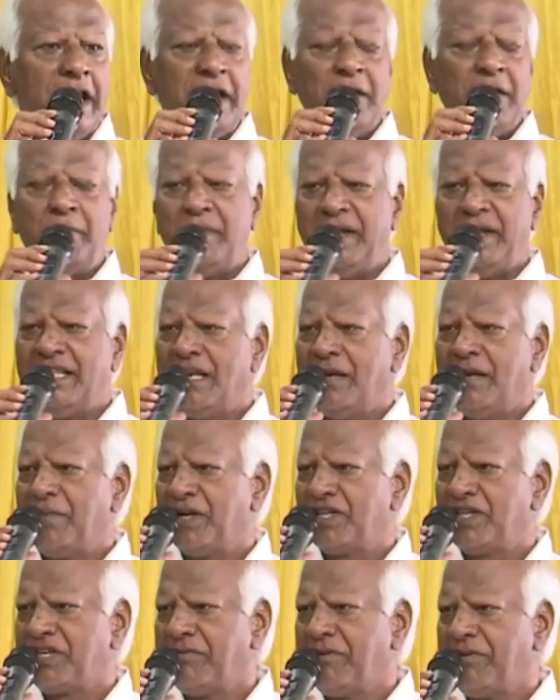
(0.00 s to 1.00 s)
నేను పేదల
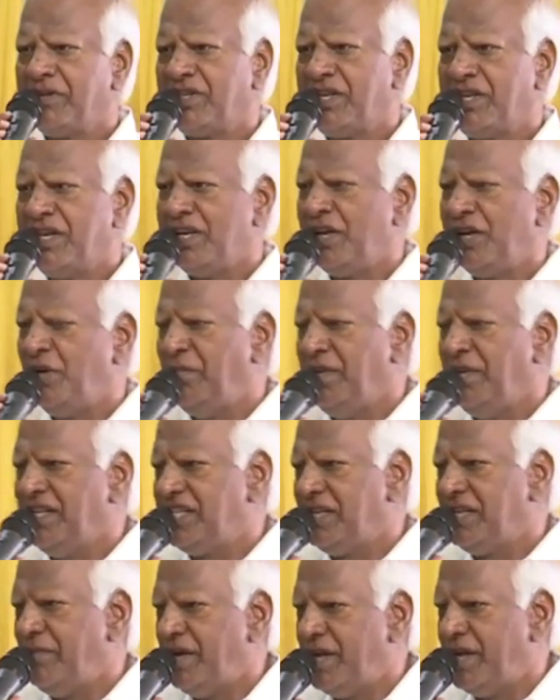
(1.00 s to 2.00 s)
పక్షపాతిని నేను
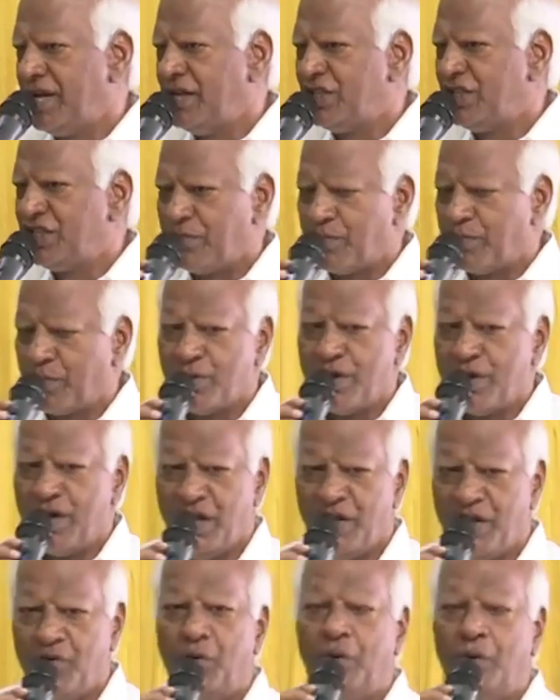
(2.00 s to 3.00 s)
బీసీ బిడ్డనని చెప్పుకునే
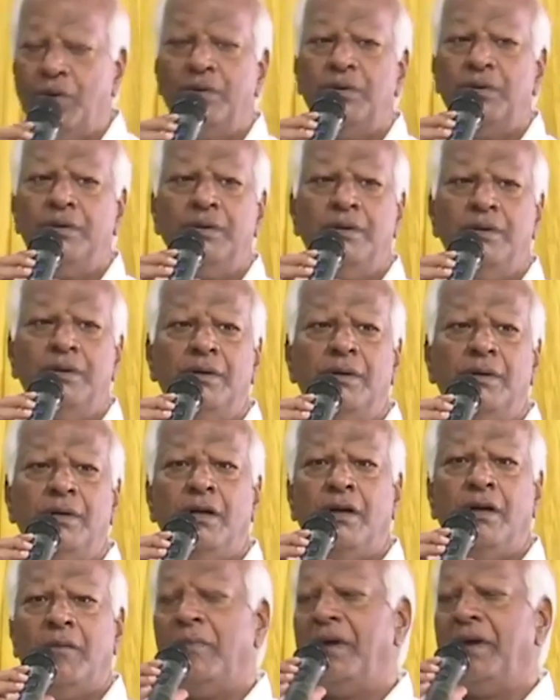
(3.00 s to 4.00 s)
నీవు
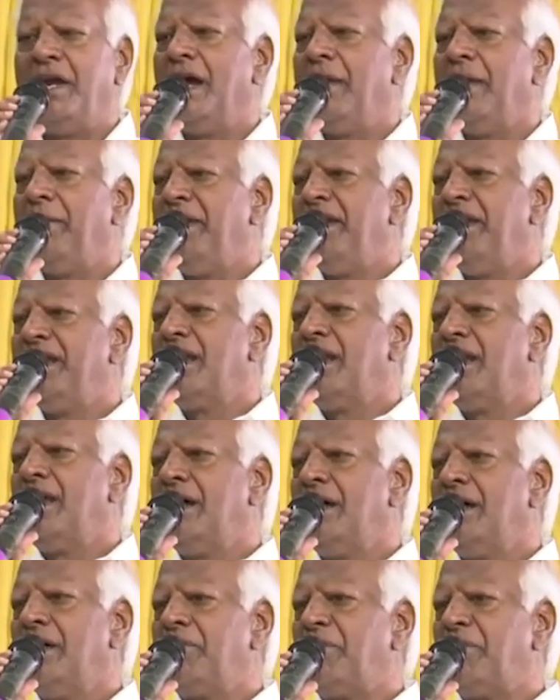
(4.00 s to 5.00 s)
మరి ఆ పేదల
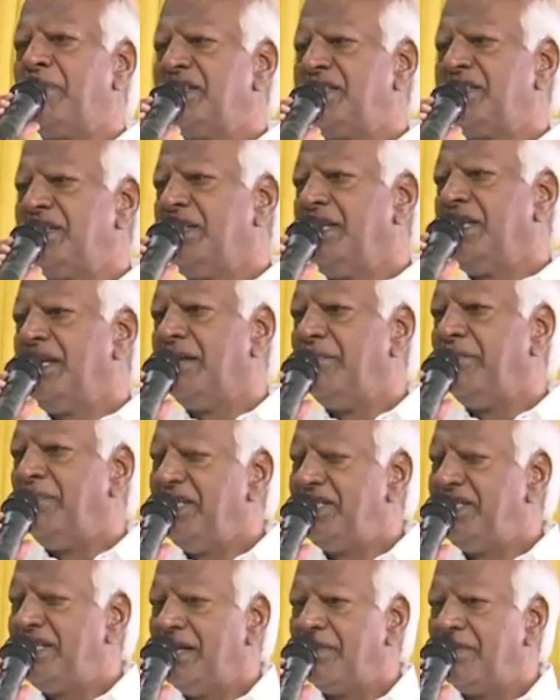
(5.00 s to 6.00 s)
పరిస్థితి ఆ
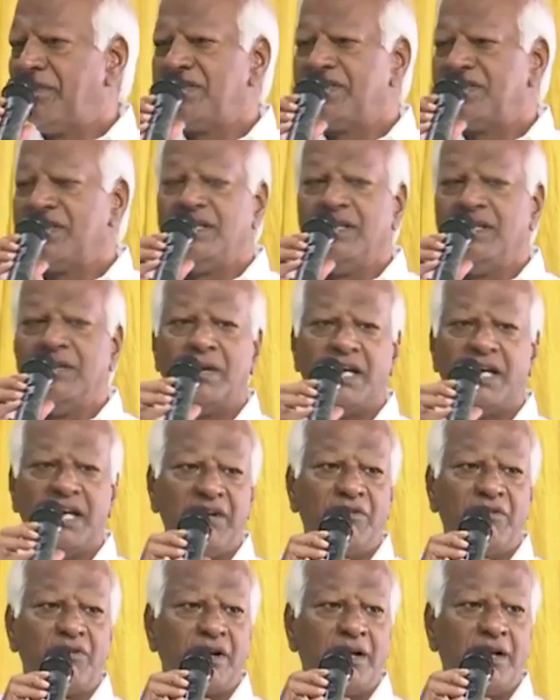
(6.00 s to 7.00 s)
బీసీల పరిస్థితి
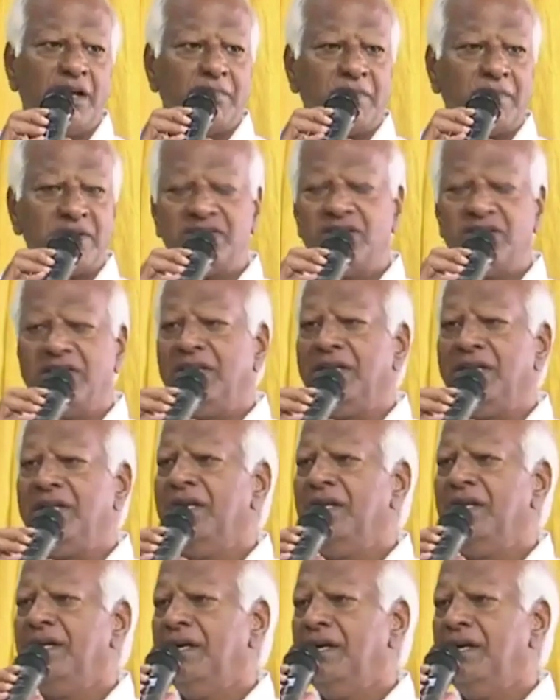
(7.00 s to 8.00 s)
బలహీన వర్గాల పరిస్థితి
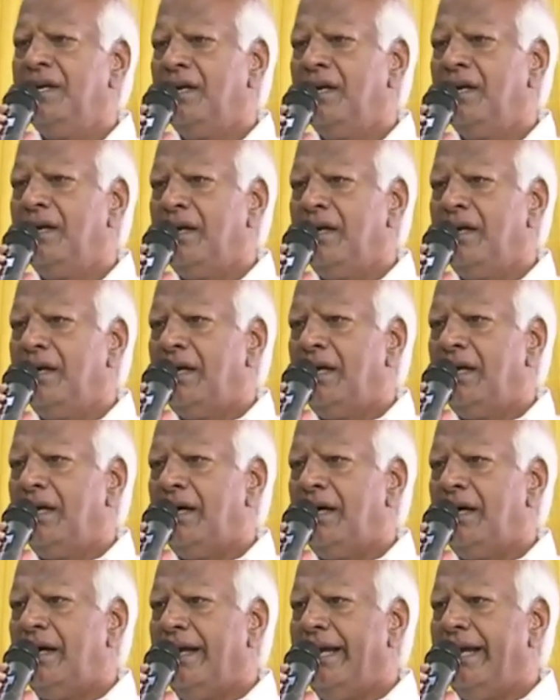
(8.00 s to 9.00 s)

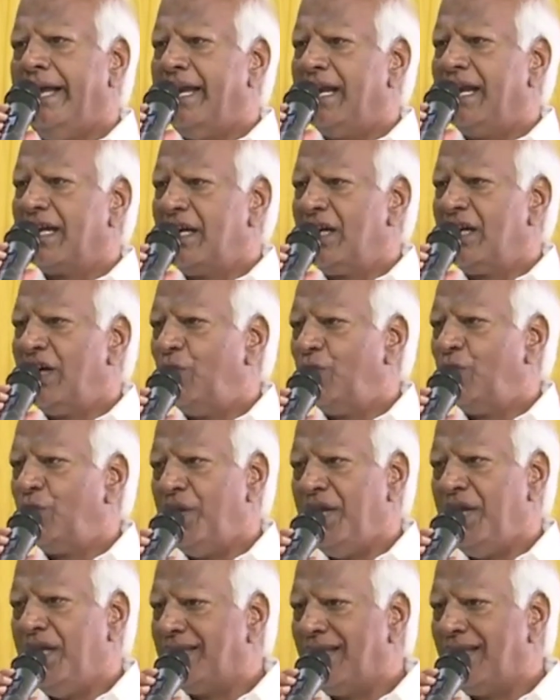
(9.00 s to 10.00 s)
ఏ రకంగా
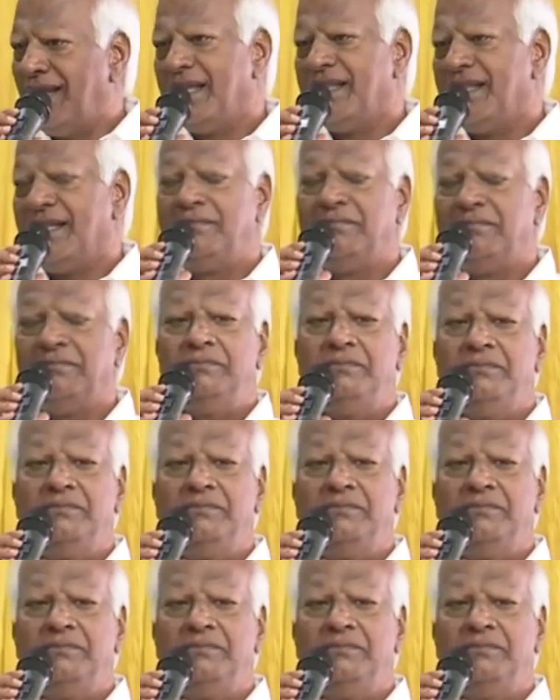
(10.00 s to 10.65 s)
ఉందో నీకు తెలియదా